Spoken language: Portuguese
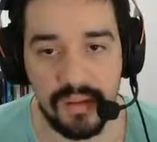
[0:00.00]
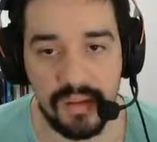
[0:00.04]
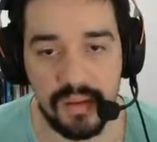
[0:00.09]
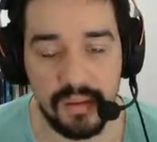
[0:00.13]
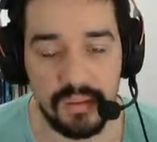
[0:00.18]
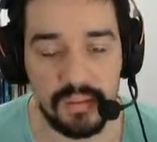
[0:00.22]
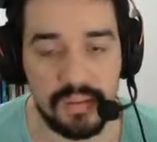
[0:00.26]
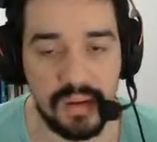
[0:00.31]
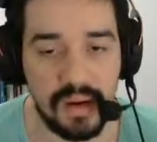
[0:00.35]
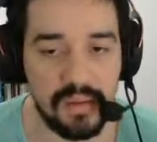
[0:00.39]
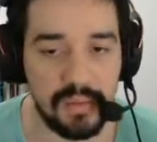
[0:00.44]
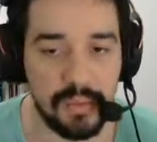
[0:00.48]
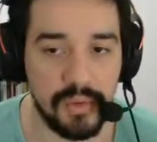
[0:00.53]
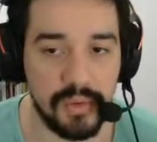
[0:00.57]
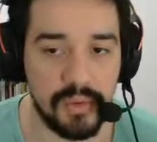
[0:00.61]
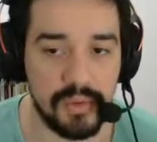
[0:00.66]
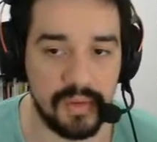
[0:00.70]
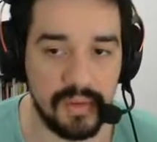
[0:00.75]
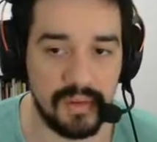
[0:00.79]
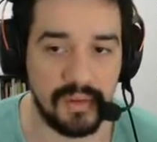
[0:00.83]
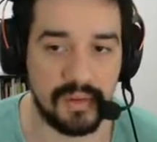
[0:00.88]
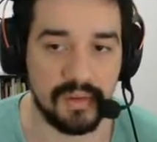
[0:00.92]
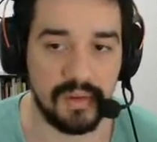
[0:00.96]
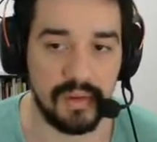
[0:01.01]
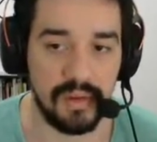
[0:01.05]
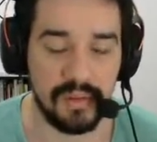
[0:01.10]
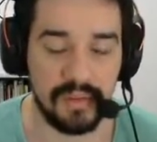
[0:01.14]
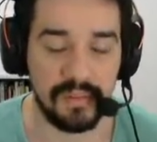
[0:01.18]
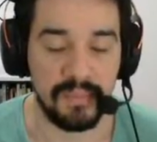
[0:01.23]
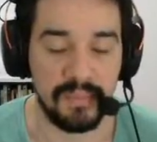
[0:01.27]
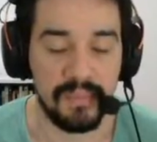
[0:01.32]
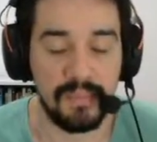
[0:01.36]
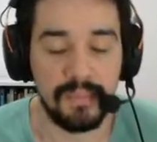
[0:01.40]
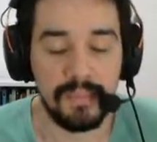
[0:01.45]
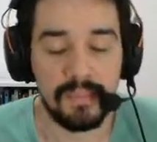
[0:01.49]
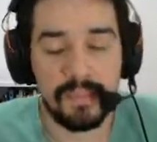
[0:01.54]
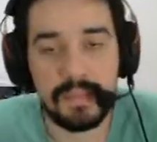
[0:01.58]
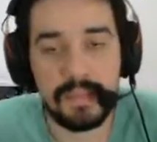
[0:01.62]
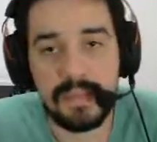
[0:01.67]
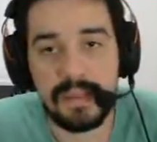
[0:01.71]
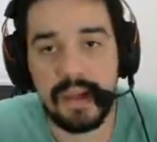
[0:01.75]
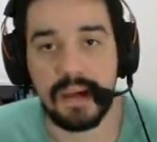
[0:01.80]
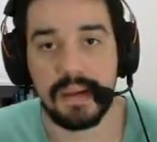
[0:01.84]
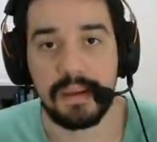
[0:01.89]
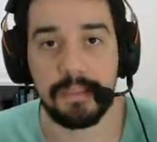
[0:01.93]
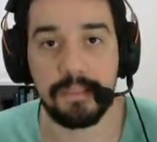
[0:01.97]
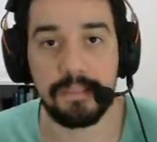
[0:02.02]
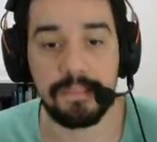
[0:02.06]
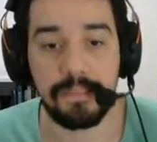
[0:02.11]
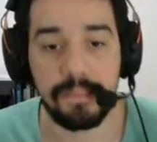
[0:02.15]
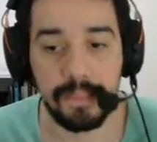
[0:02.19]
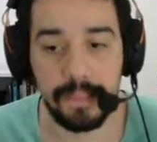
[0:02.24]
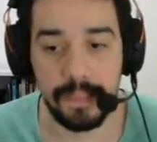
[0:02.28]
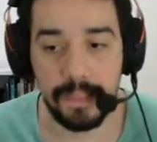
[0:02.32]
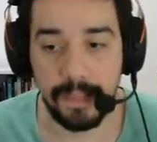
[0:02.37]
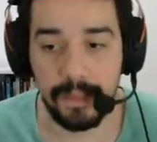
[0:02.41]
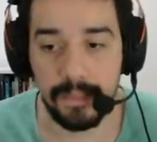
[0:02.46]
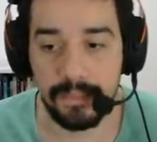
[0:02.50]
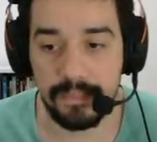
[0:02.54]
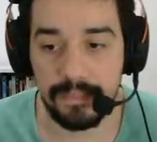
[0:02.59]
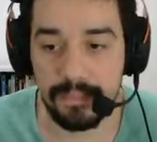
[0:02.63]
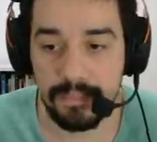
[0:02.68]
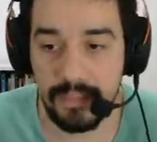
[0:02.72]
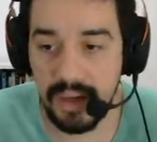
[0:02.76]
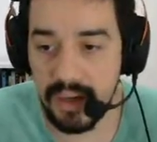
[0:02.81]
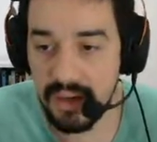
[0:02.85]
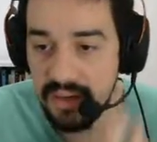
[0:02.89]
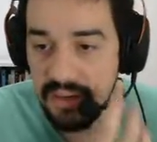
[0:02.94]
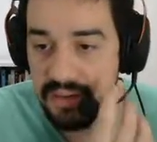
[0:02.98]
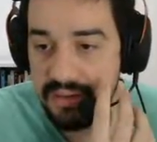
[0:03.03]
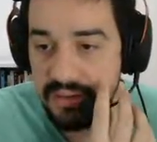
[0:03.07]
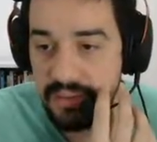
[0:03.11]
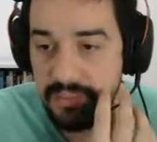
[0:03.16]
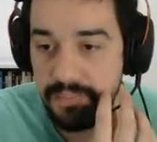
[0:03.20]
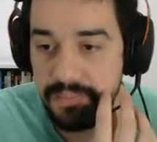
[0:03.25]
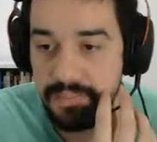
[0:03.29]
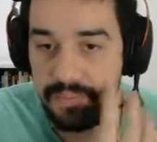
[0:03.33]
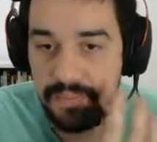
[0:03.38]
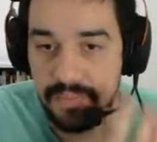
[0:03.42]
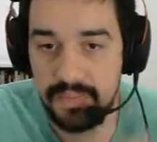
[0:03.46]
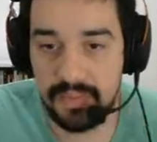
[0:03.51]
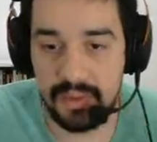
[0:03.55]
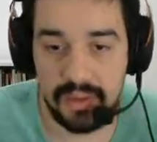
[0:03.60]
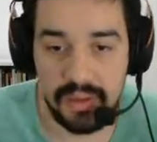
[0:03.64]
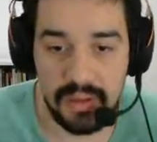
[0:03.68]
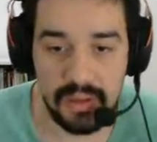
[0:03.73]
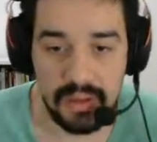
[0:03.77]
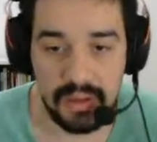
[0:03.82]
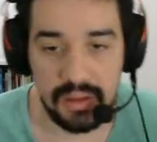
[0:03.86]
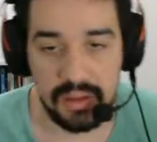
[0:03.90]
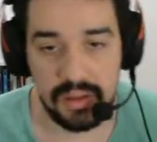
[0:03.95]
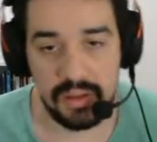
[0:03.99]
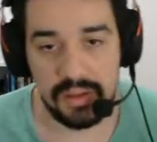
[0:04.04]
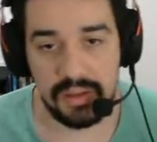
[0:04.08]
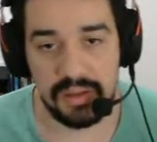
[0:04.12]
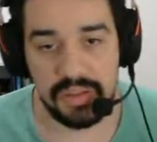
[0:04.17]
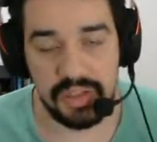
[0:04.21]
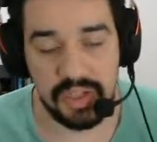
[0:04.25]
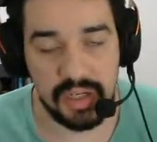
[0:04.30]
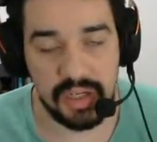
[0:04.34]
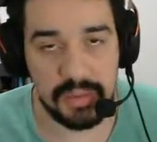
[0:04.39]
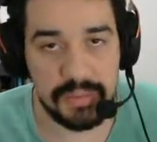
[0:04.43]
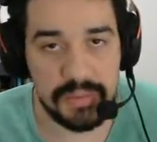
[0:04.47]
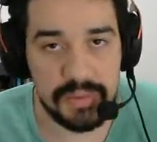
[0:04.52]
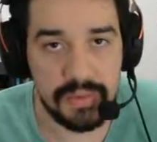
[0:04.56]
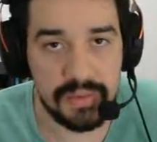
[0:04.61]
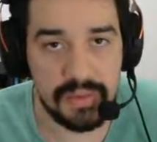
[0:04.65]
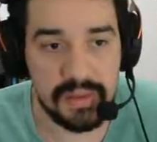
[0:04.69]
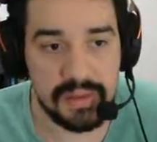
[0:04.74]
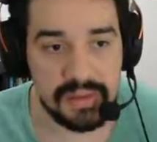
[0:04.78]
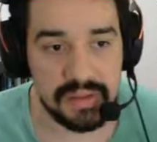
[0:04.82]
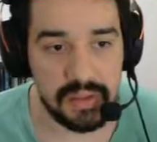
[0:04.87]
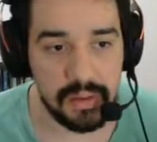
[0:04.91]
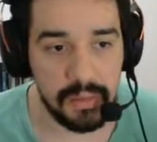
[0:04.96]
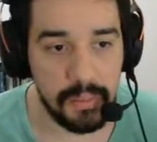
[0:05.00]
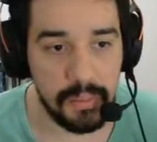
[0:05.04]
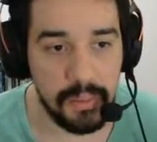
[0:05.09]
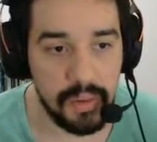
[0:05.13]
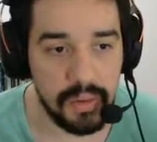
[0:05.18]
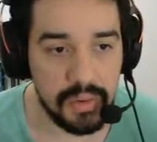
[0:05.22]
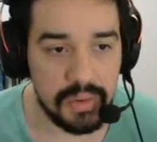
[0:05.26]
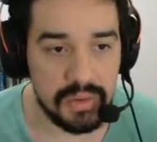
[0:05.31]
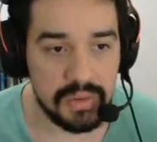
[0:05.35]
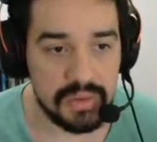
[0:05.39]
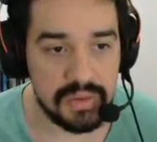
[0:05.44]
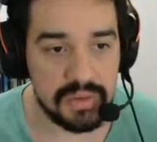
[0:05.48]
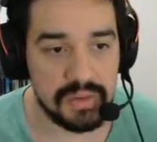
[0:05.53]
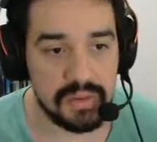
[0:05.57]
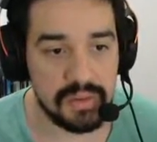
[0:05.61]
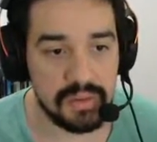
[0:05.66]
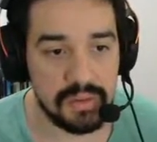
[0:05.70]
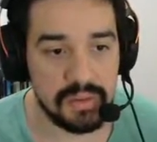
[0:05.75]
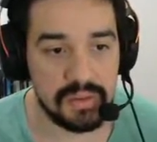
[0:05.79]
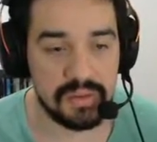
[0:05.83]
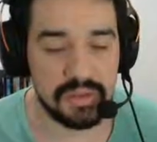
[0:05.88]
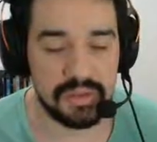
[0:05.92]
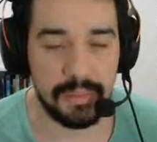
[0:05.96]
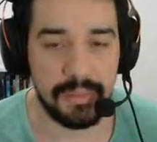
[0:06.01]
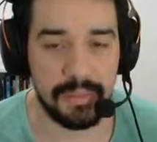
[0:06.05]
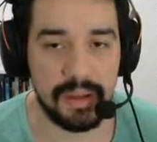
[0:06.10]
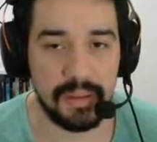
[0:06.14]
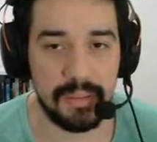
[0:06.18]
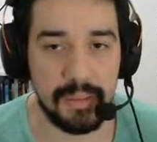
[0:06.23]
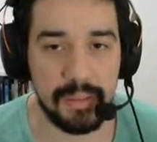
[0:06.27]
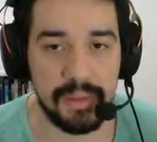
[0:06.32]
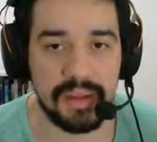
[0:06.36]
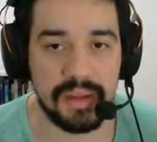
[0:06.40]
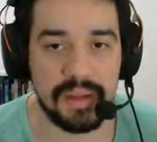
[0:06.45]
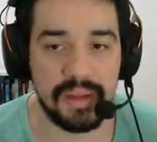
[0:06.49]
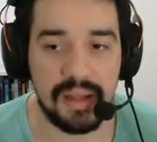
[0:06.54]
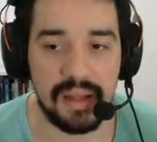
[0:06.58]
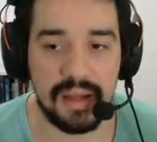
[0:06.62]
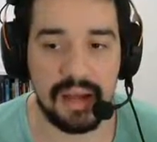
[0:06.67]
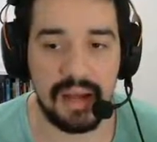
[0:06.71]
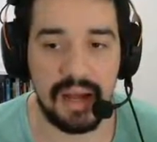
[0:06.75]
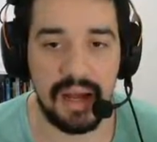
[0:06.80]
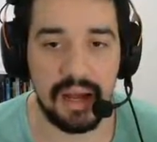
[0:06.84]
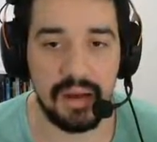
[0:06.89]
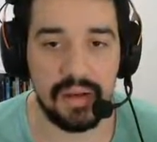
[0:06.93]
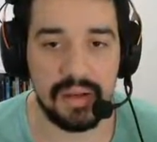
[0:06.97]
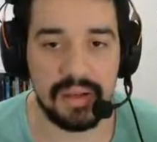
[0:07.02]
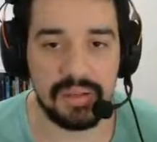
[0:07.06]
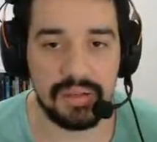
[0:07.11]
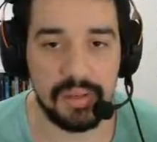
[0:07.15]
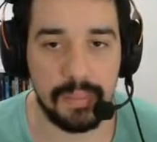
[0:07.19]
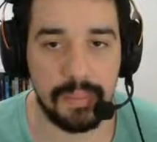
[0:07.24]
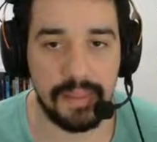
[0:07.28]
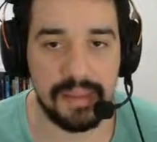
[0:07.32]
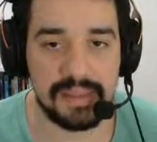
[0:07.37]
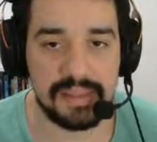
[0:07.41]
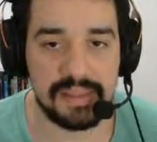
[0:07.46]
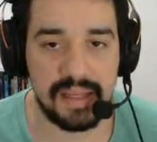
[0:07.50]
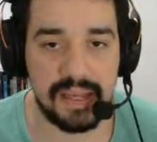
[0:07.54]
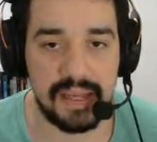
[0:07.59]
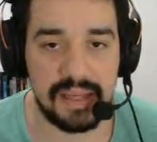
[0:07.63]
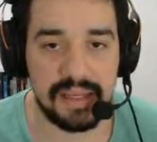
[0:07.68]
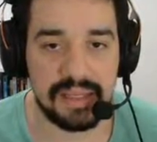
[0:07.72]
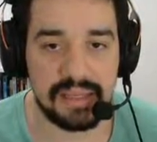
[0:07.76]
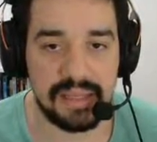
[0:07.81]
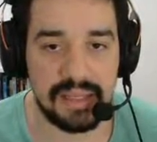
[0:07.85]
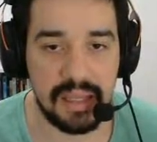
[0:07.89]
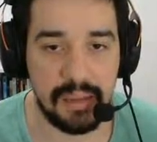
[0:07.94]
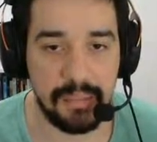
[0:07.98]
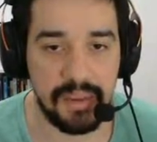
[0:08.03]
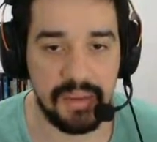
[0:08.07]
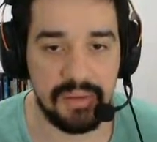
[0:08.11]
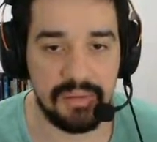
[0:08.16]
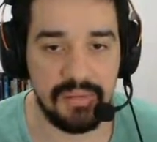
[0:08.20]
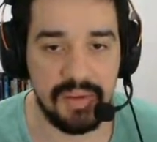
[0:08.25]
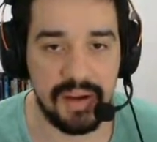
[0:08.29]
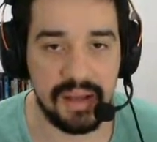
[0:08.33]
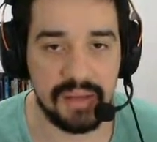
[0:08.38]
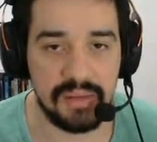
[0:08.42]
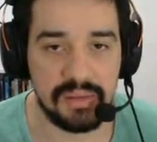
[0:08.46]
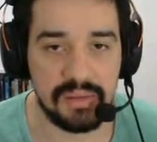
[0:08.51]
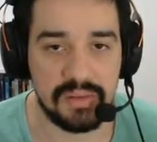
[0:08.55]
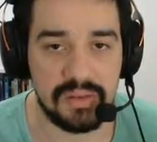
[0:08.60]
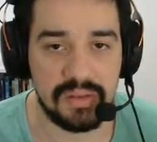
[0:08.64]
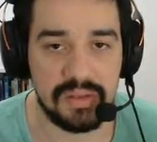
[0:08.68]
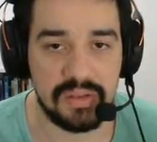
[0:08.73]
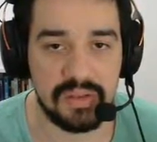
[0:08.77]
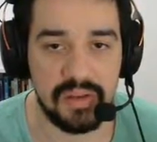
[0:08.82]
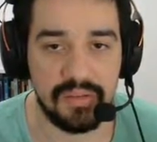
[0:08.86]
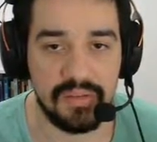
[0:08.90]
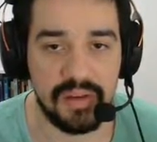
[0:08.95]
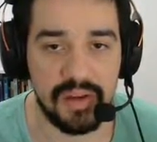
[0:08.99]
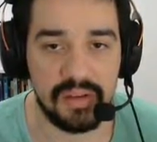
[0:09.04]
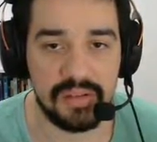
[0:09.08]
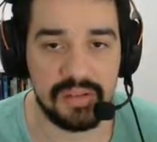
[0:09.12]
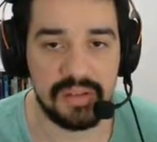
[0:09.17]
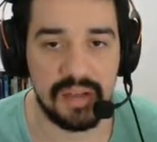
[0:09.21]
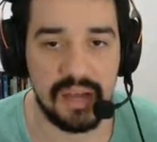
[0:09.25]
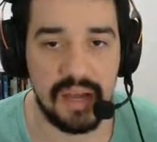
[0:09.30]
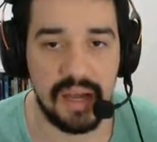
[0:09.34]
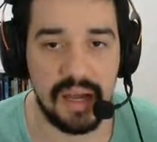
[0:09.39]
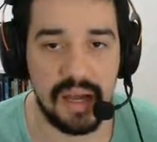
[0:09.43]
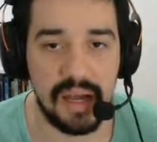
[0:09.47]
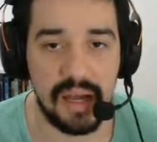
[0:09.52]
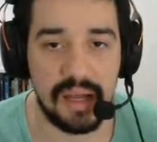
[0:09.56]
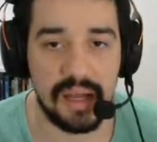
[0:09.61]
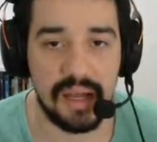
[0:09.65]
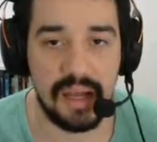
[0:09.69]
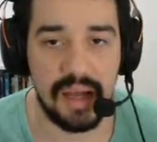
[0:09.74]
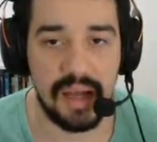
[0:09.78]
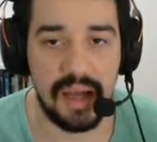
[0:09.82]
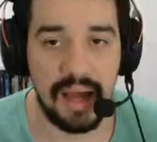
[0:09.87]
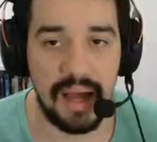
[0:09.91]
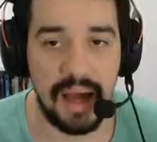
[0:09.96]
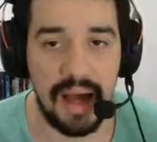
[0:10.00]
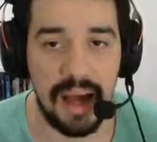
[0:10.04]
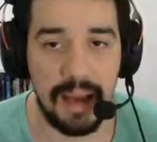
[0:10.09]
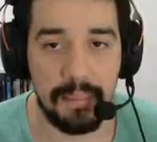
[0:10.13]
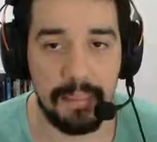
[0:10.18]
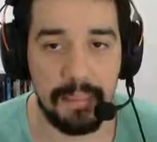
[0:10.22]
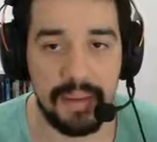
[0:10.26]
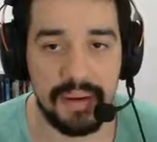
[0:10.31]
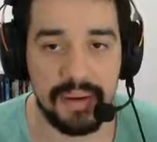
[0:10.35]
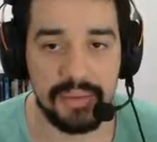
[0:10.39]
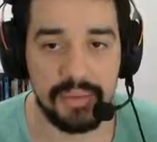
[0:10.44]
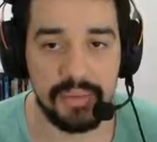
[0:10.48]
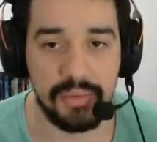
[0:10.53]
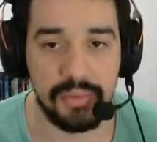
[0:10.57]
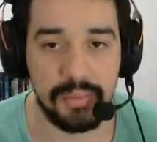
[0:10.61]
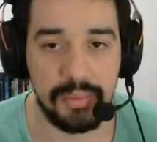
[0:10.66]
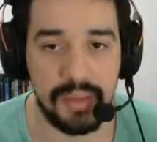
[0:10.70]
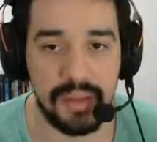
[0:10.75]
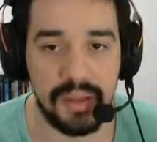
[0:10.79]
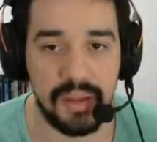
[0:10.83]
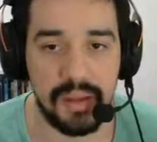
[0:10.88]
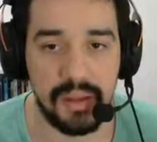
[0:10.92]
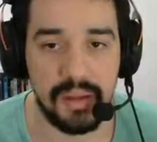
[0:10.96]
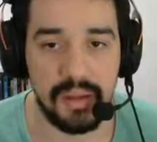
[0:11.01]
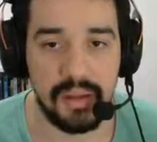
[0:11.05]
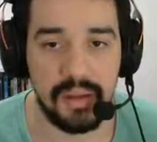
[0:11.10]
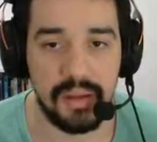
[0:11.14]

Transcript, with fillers: São três bônus nessa fase. Tá aí. Beleza. Chegamos no terceiro bônus. Já pegamos a moeda DK, agora é só passar. Esse aqui é bem fácil, você só vai usar A para subir.